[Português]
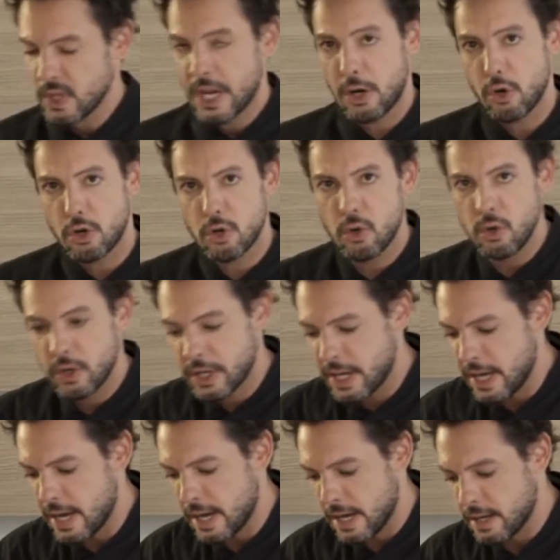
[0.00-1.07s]
Agora eu
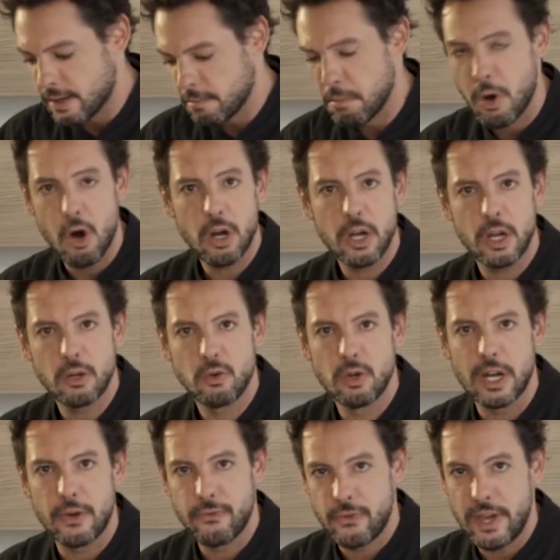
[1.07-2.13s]
coloquei a moca com o
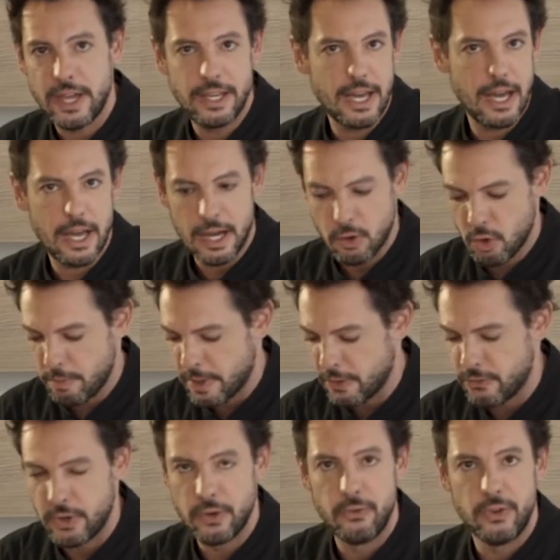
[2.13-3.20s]
café e a água para
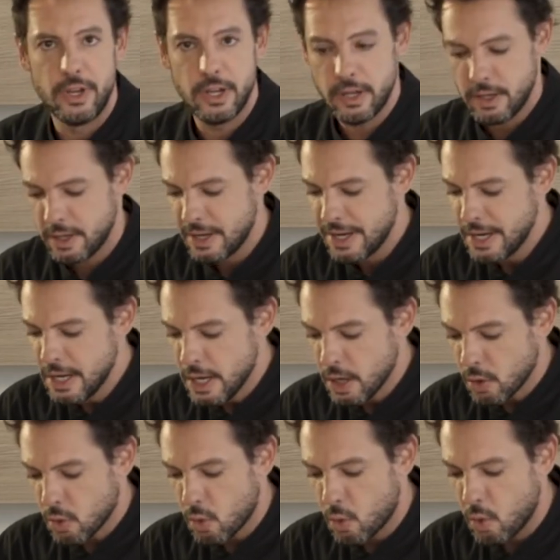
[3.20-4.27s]
ferver.
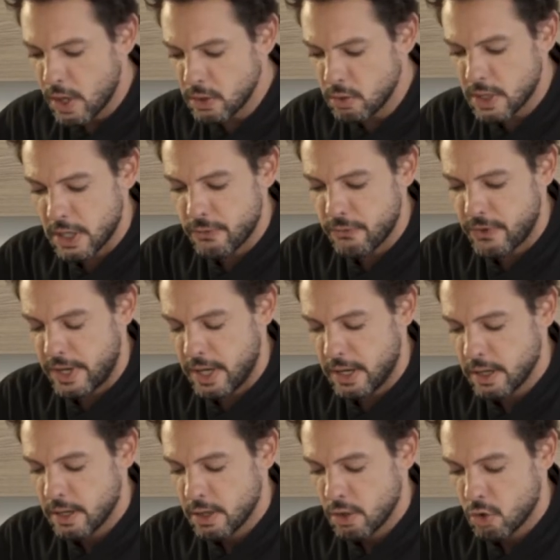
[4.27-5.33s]
Quando o
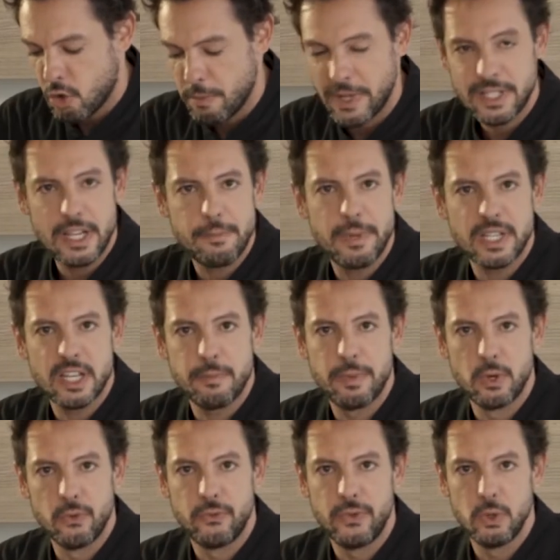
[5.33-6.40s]
café começar a passar
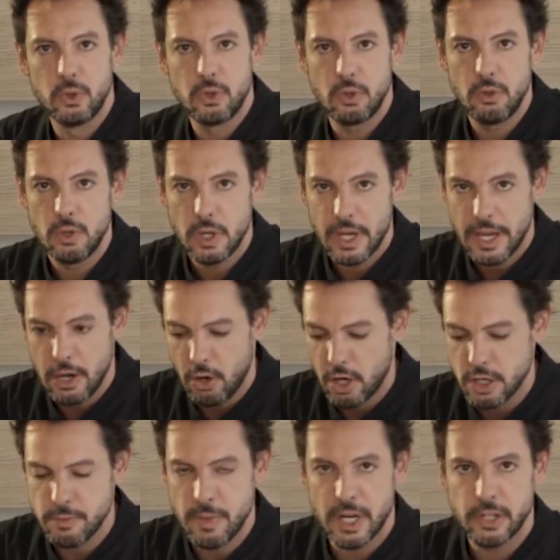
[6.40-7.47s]
pelo filtro, é
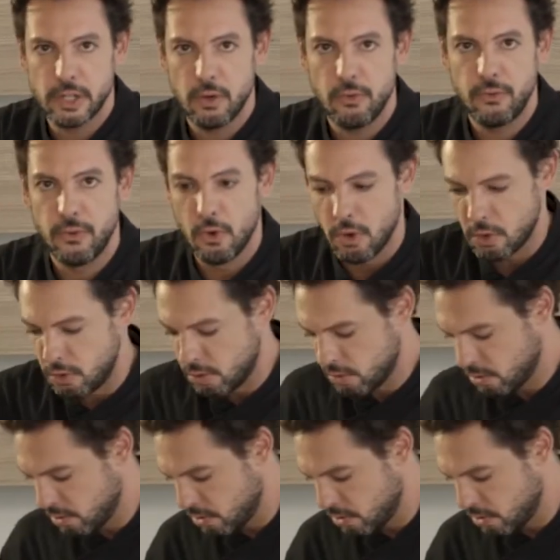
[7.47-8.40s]
hora de baixar o fogo.